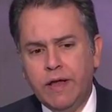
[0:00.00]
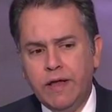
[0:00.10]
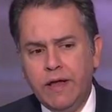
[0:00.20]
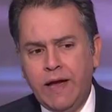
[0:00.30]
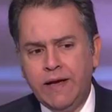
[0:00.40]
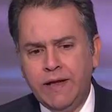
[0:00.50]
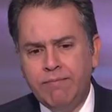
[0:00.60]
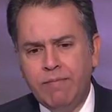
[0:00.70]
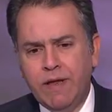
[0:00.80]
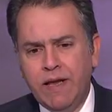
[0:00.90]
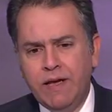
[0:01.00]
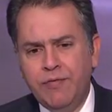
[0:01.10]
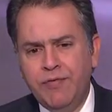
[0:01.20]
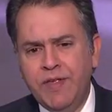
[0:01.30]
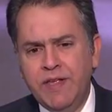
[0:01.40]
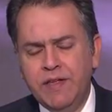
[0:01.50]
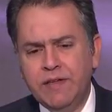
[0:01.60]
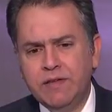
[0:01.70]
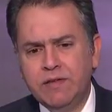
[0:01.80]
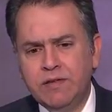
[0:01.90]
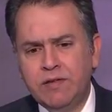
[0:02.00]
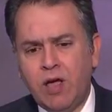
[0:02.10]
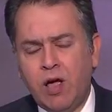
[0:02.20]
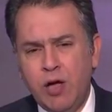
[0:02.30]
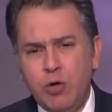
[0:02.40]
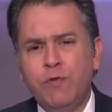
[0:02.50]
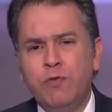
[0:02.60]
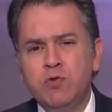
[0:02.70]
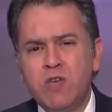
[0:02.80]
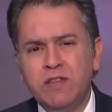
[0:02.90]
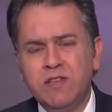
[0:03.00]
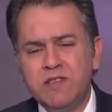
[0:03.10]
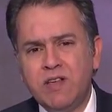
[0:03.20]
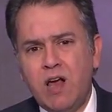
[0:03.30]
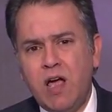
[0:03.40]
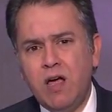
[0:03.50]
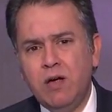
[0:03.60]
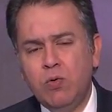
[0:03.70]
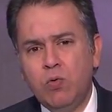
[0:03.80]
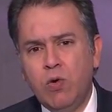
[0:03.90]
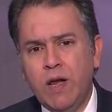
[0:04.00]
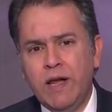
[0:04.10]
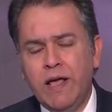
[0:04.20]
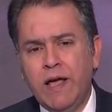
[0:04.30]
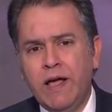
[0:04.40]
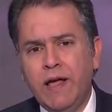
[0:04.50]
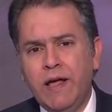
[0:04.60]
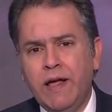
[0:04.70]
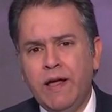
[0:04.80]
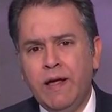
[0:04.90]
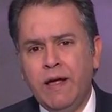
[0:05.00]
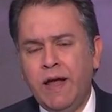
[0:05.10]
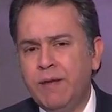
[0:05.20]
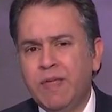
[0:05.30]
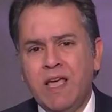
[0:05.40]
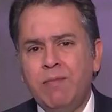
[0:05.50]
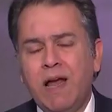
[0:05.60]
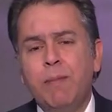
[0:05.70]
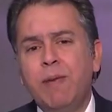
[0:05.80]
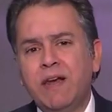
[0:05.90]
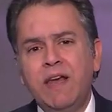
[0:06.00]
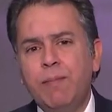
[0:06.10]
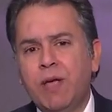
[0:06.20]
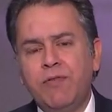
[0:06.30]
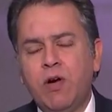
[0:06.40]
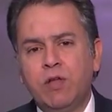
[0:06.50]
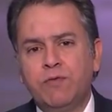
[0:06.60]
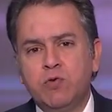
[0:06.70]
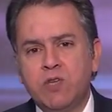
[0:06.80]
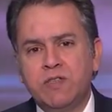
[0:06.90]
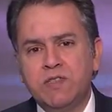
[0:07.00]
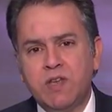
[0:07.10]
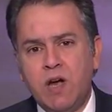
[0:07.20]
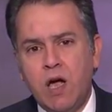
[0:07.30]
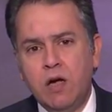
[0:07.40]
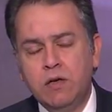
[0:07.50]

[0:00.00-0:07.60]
يعني ان في تغير في وزاره الزراعه ولا آه، احنا بنتكلم على برنامج فقط في وزاره الزراعه؟